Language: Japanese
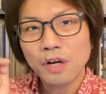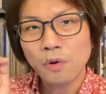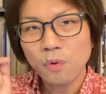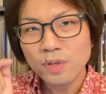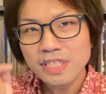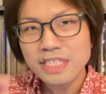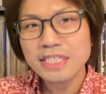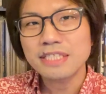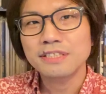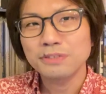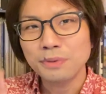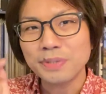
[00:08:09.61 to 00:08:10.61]
個
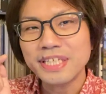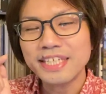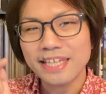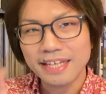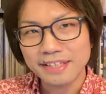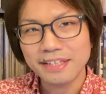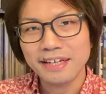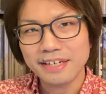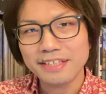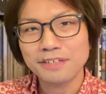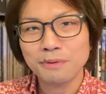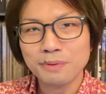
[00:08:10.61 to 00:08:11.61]
人の意見で
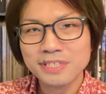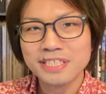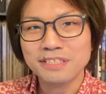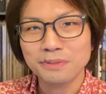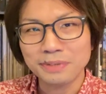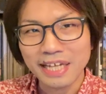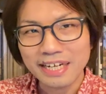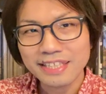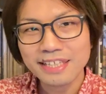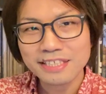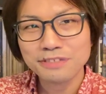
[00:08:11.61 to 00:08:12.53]
あり個人の成り立